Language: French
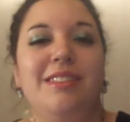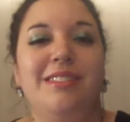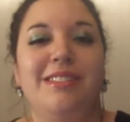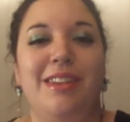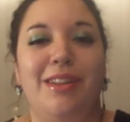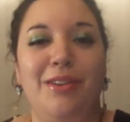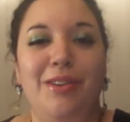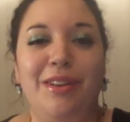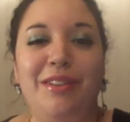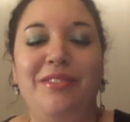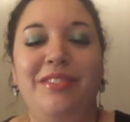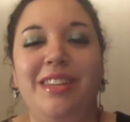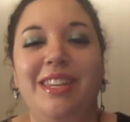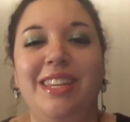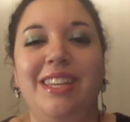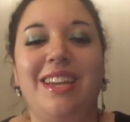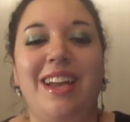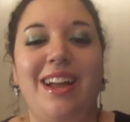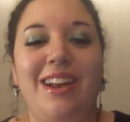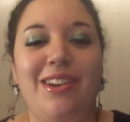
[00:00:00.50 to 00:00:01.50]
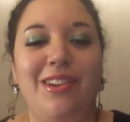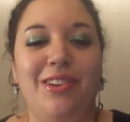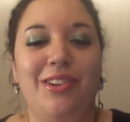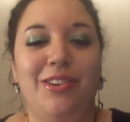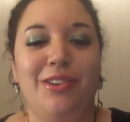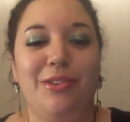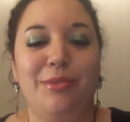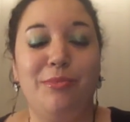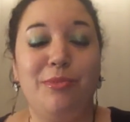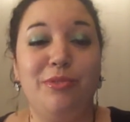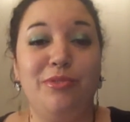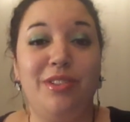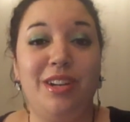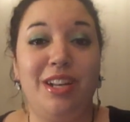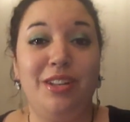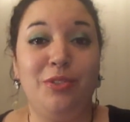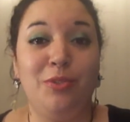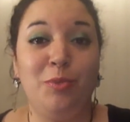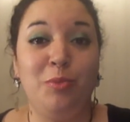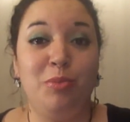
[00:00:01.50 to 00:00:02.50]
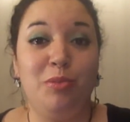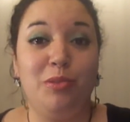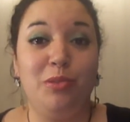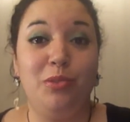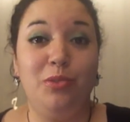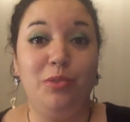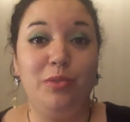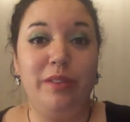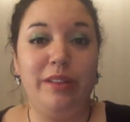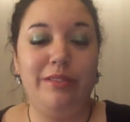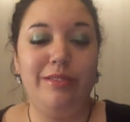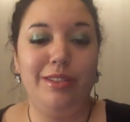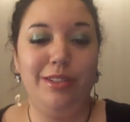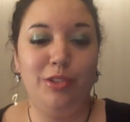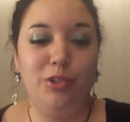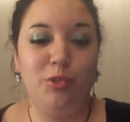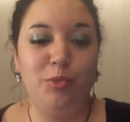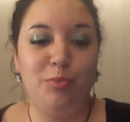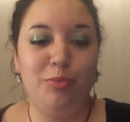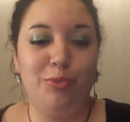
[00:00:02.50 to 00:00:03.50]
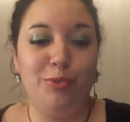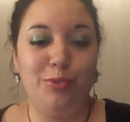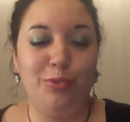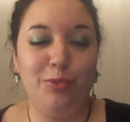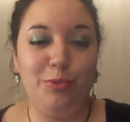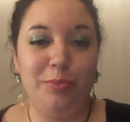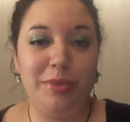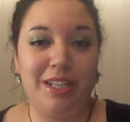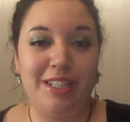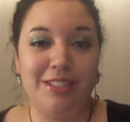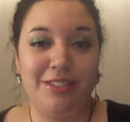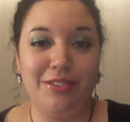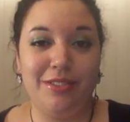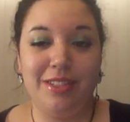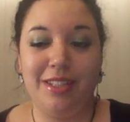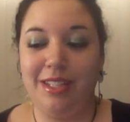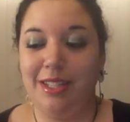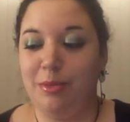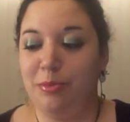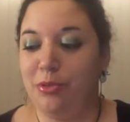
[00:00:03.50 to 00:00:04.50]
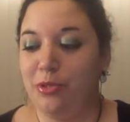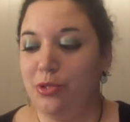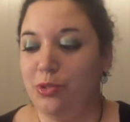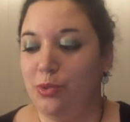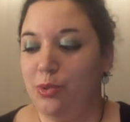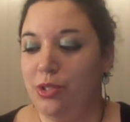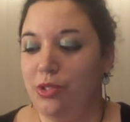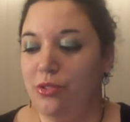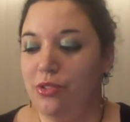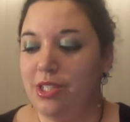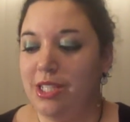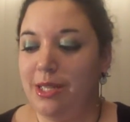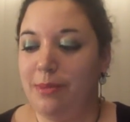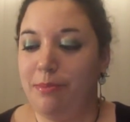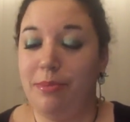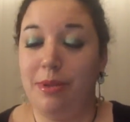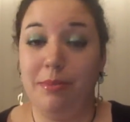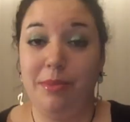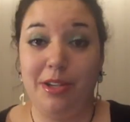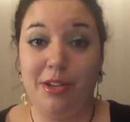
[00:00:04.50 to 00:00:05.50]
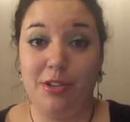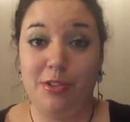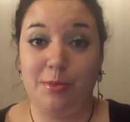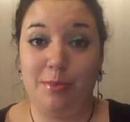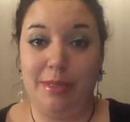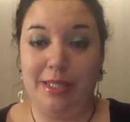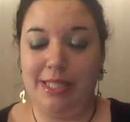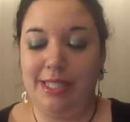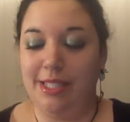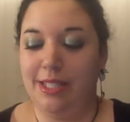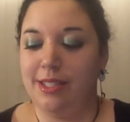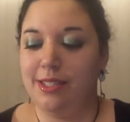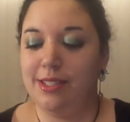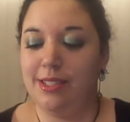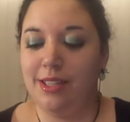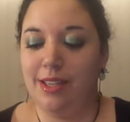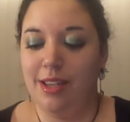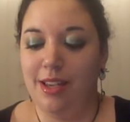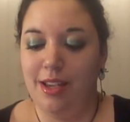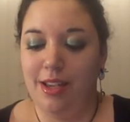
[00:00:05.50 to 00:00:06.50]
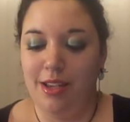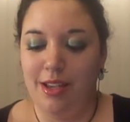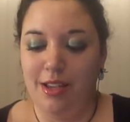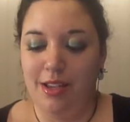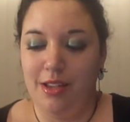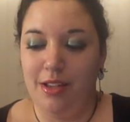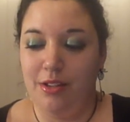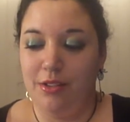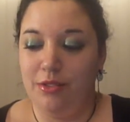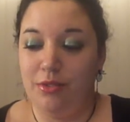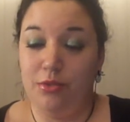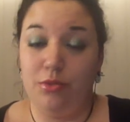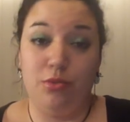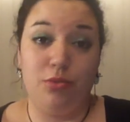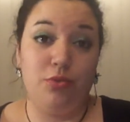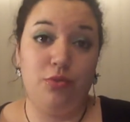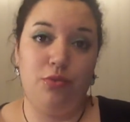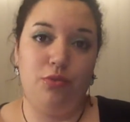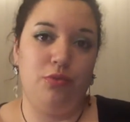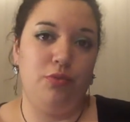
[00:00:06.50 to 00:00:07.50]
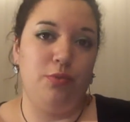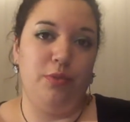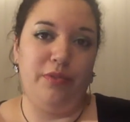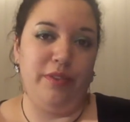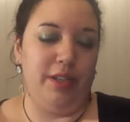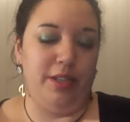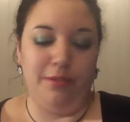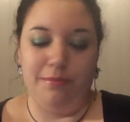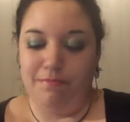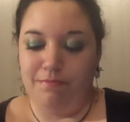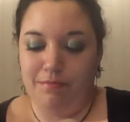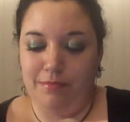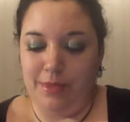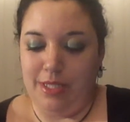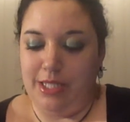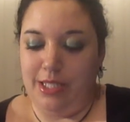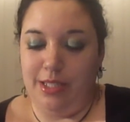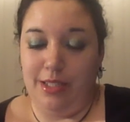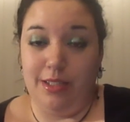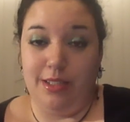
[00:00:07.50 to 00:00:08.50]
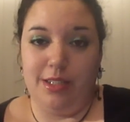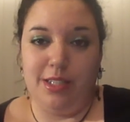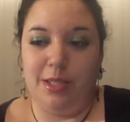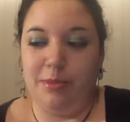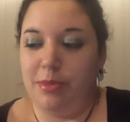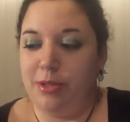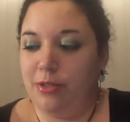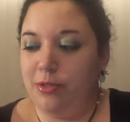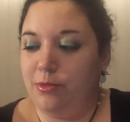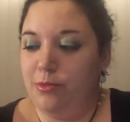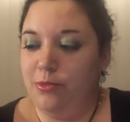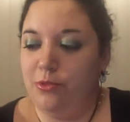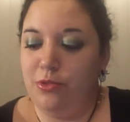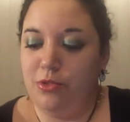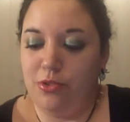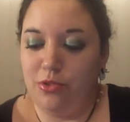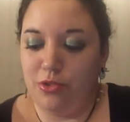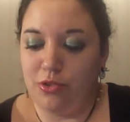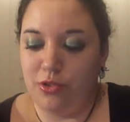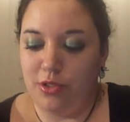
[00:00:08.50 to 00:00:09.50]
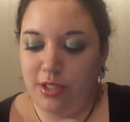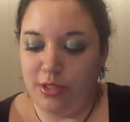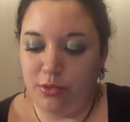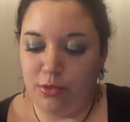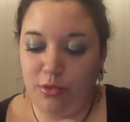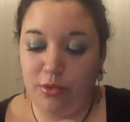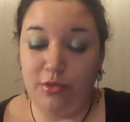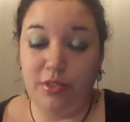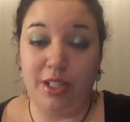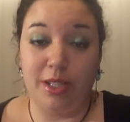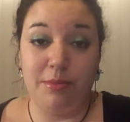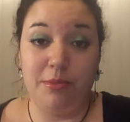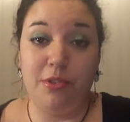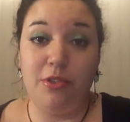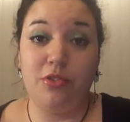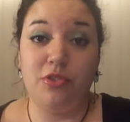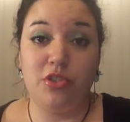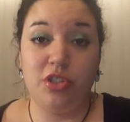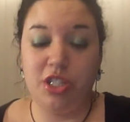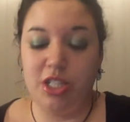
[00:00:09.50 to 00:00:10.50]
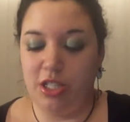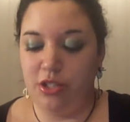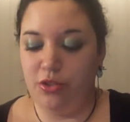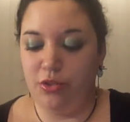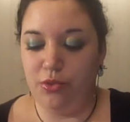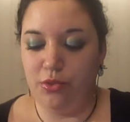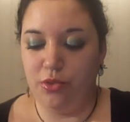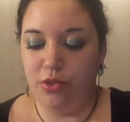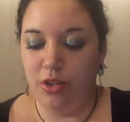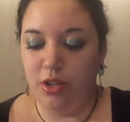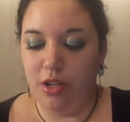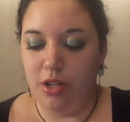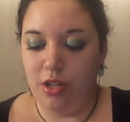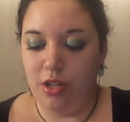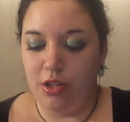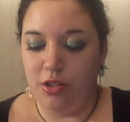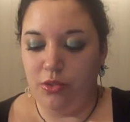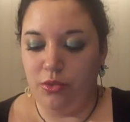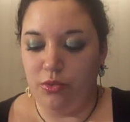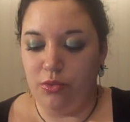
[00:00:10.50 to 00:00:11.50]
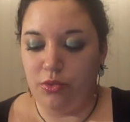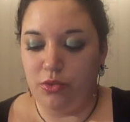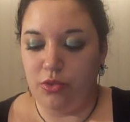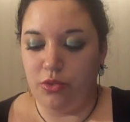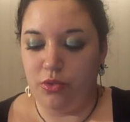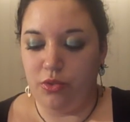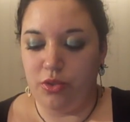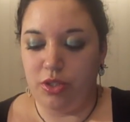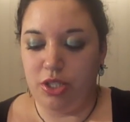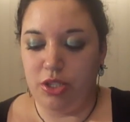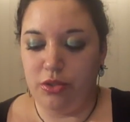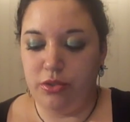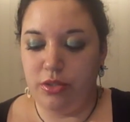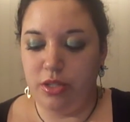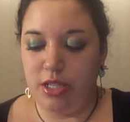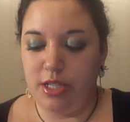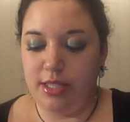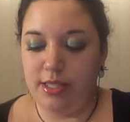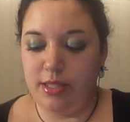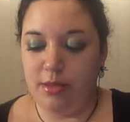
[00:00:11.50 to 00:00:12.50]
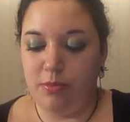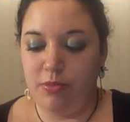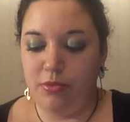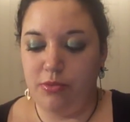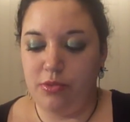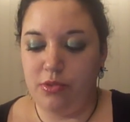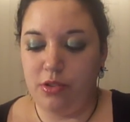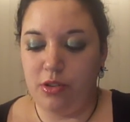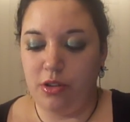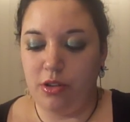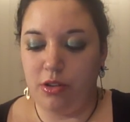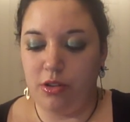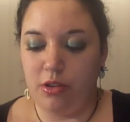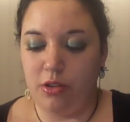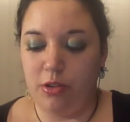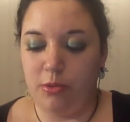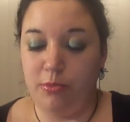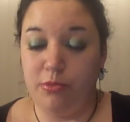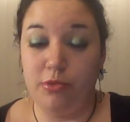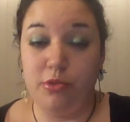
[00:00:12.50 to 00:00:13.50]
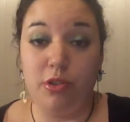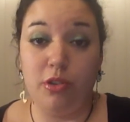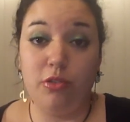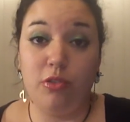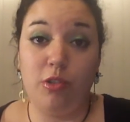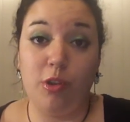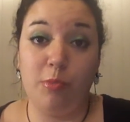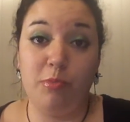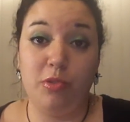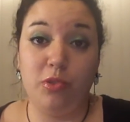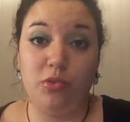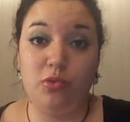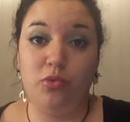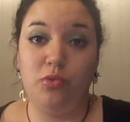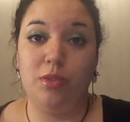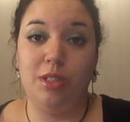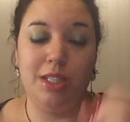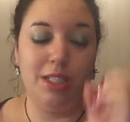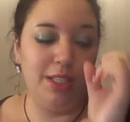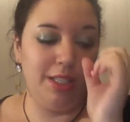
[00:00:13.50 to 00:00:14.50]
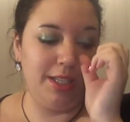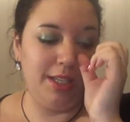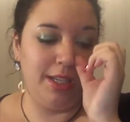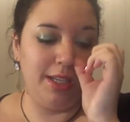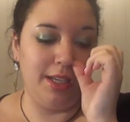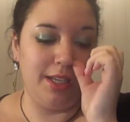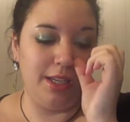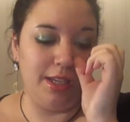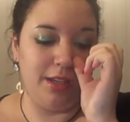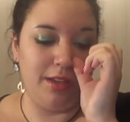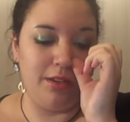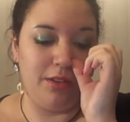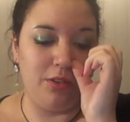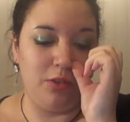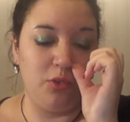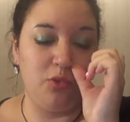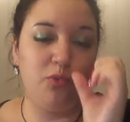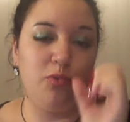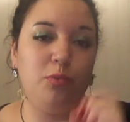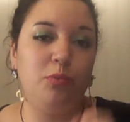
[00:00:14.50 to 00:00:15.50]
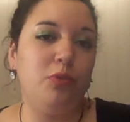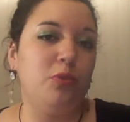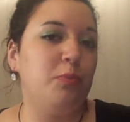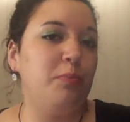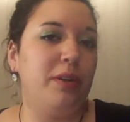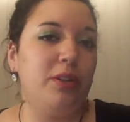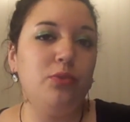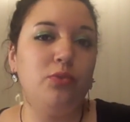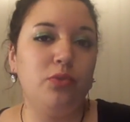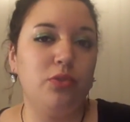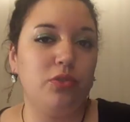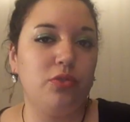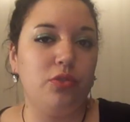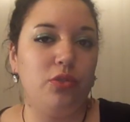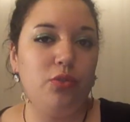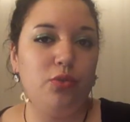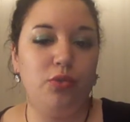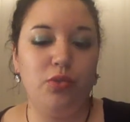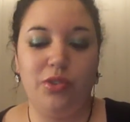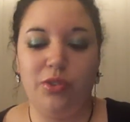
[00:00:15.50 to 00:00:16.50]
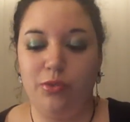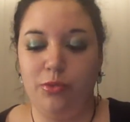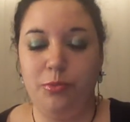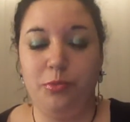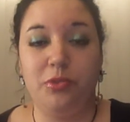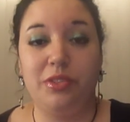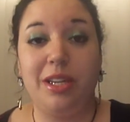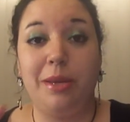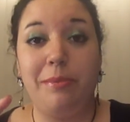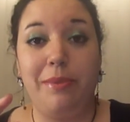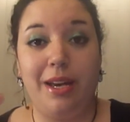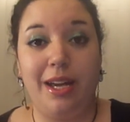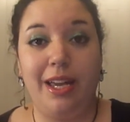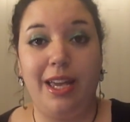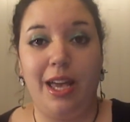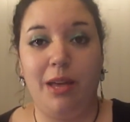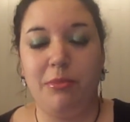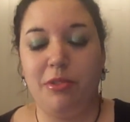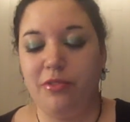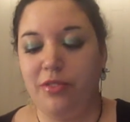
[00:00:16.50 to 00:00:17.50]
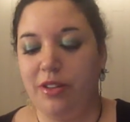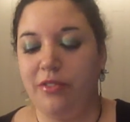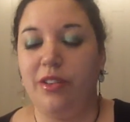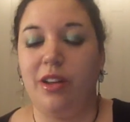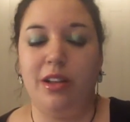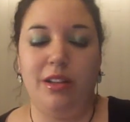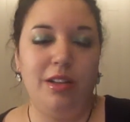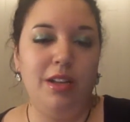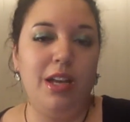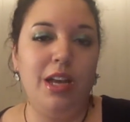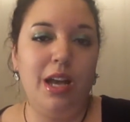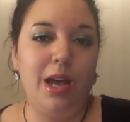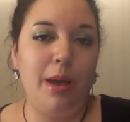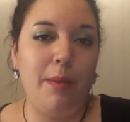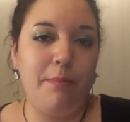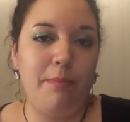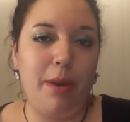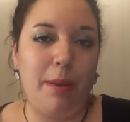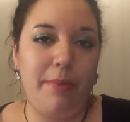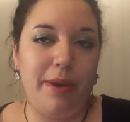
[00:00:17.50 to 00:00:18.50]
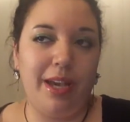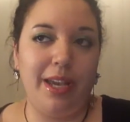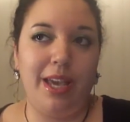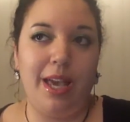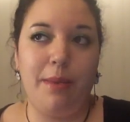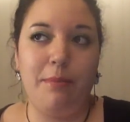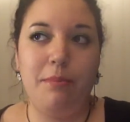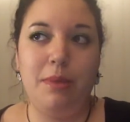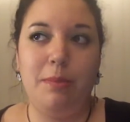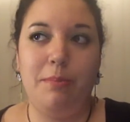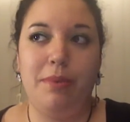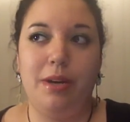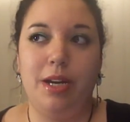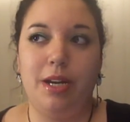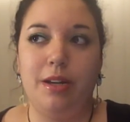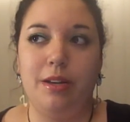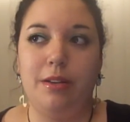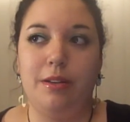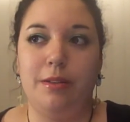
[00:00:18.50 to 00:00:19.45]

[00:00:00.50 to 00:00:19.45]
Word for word: Salut les filles Alors euh, me voilà donc pour une nouvelle vidéo pour vous présenter des produits de chez PB Cosmetics dont je suis fan. J'ai pas d'autres mots, je les trouve vraiment géniaux. Donc euh, j'ai utilisé plusieurs, euh, plusieurs de leurs produits et je vous montre pas tout d'un seul coup, je vais vous montrer par gamme, enfin pas par gamme mais par...